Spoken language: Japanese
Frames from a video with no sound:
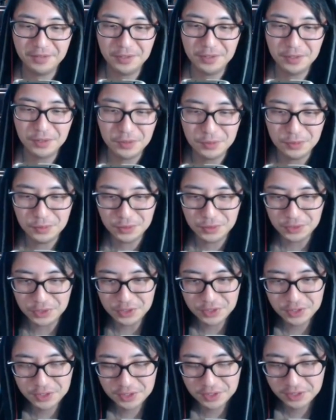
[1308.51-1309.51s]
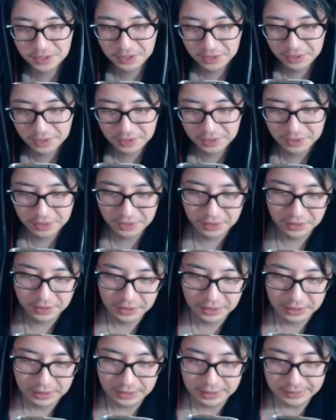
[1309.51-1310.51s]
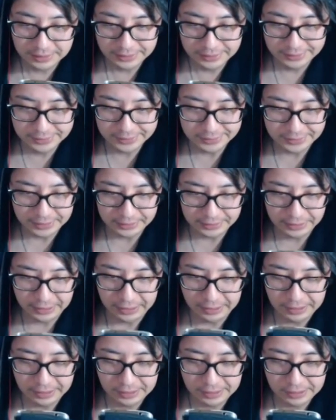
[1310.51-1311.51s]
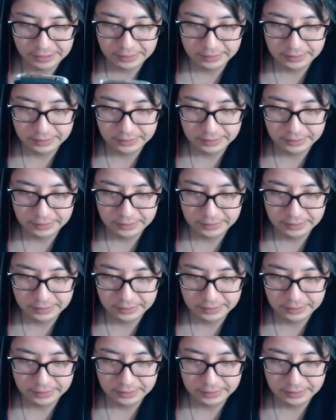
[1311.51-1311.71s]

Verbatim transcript: よーし。さて、